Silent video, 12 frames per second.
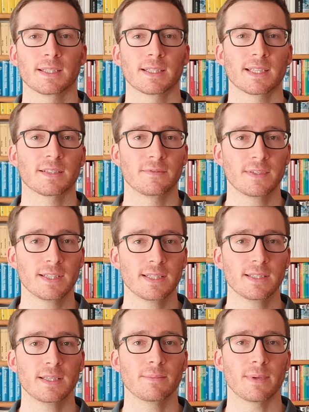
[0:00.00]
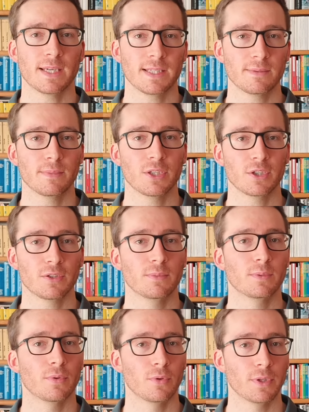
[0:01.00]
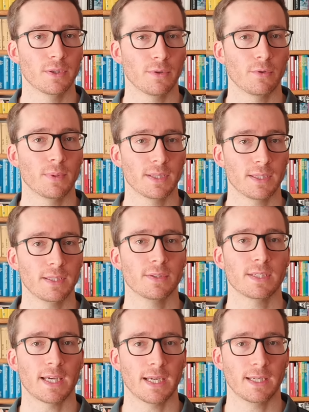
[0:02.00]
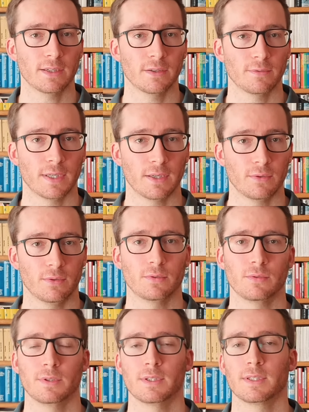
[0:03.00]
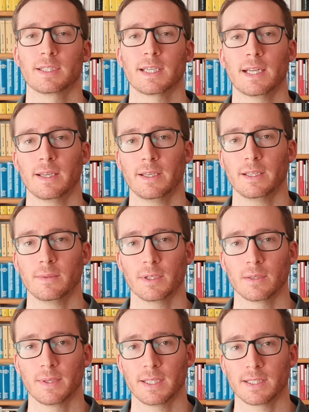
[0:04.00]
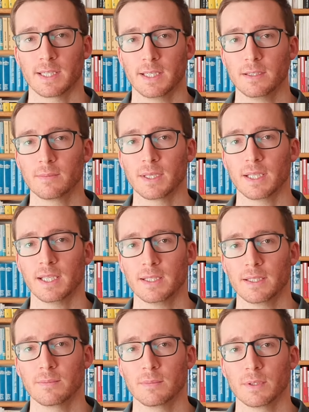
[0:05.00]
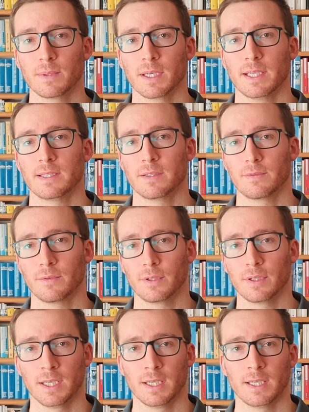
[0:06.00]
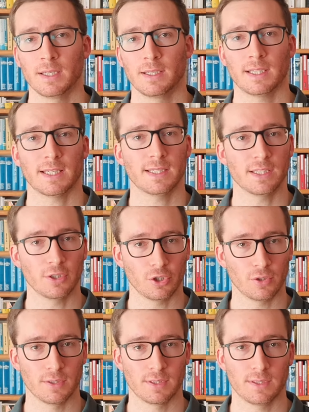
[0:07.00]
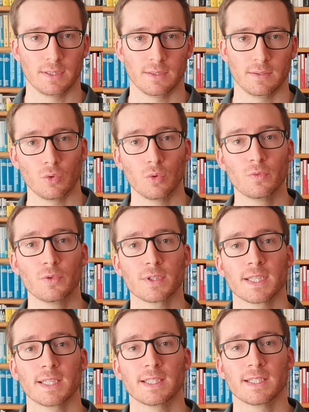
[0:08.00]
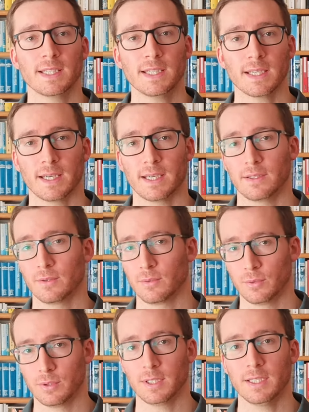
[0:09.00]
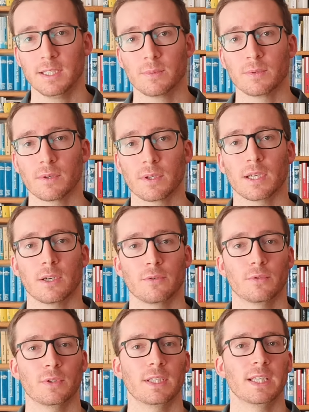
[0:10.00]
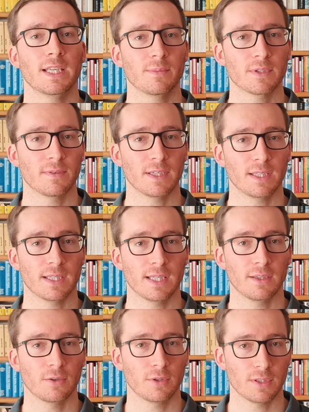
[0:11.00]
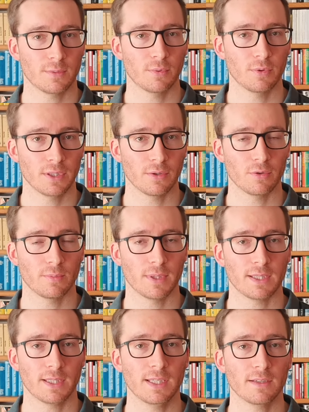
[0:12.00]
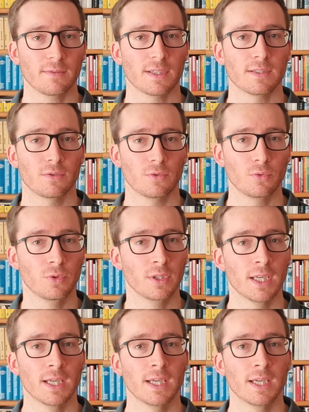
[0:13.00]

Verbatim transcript: Das wissen die meisten Menschen mit Polyneuropathie aus eigener Erfahrung und zahlreiche meiner Patienten berichteten mir bereits davon, dass sie gestürzt sind. Um für seine Sicherheit und insbesondere auch für die Lebensqualität trotz Polyneuropathie etwas zu tun,